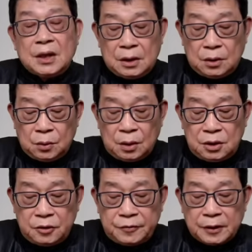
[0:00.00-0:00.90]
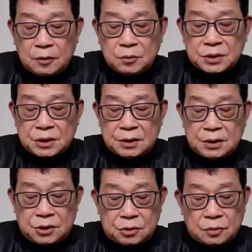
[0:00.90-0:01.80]
罗玉凤的故事
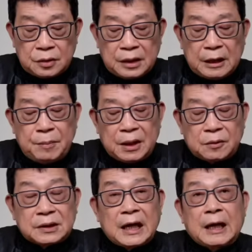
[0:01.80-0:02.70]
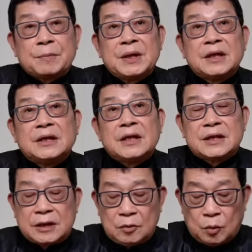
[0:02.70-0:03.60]
是所有来美国打拼的
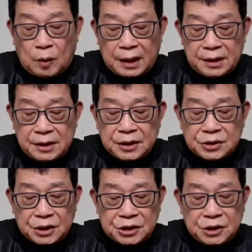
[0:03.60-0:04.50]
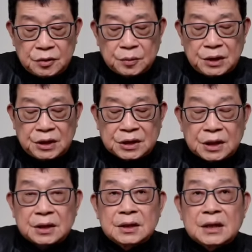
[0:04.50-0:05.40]
底层华裔人士的心路历
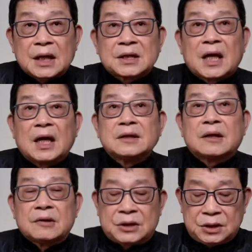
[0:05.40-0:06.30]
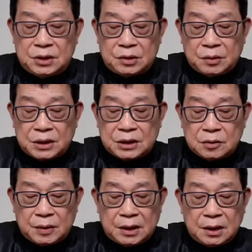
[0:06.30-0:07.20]
程。他尝到了自由的滋
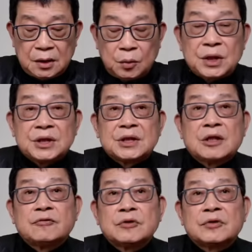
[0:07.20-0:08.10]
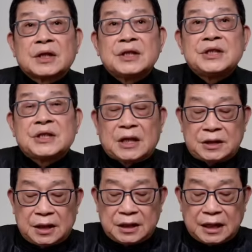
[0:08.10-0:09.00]
味，为此也付出了可以想
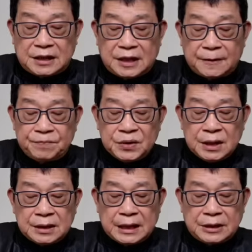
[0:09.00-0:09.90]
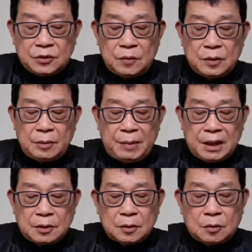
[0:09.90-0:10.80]
象的代价。在中国、
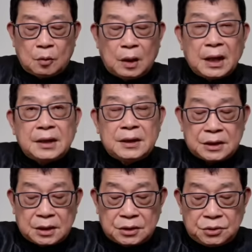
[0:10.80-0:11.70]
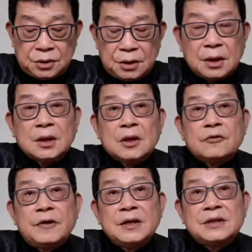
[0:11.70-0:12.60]
美国的华裔的社区，
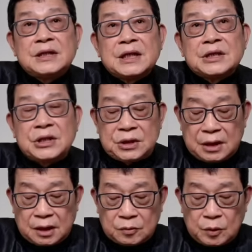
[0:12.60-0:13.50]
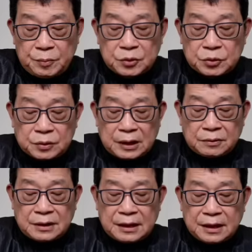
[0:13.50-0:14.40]
凤姐其实很微不足
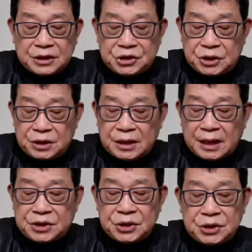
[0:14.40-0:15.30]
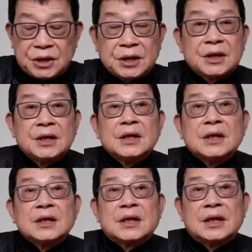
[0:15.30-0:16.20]
道，但她的心态、心境，
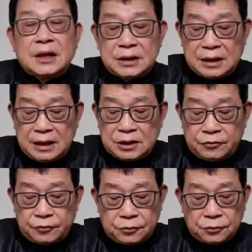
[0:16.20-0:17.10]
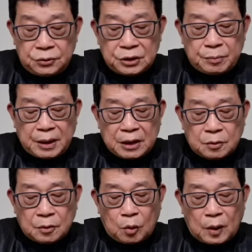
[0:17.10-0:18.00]
可能是那些富裕的美
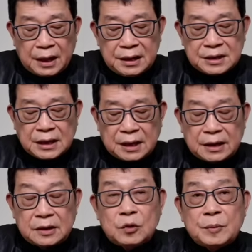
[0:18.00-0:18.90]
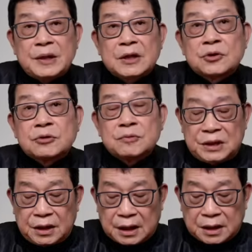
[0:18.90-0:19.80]
国华裔商人未必能够触
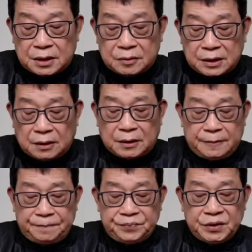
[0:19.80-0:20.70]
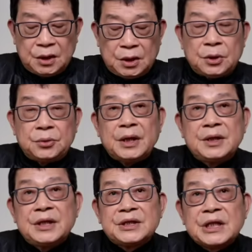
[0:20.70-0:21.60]
及、和感受到了。
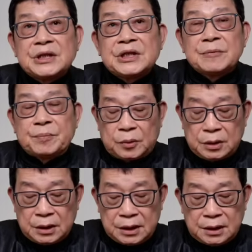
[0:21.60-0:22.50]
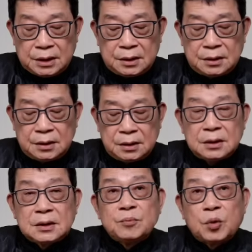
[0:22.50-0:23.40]
袁立这一期的博客。
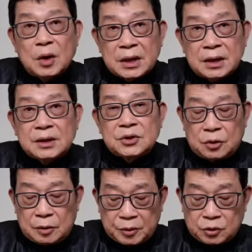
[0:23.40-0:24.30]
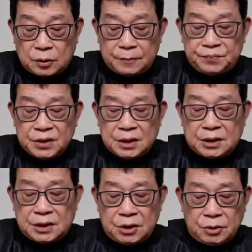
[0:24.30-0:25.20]
播客做的不错。
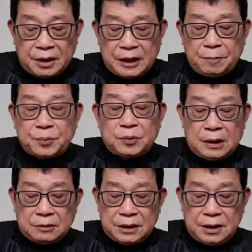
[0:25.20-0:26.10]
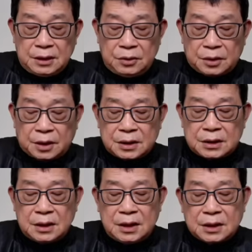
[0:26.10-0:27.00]
至于远洋捕捞的应运而
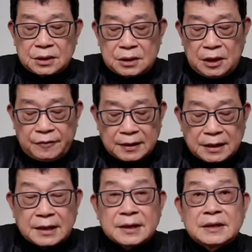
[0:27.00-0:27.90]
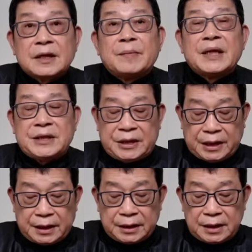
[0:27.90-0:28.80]
生，一个是地方财政真的没
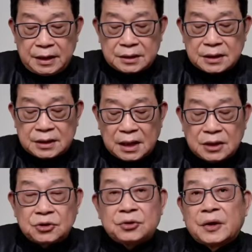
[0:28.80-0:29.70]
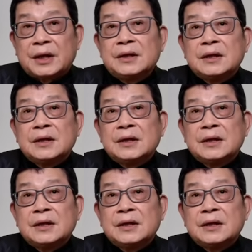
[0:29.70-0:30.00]
钱了，第二是政权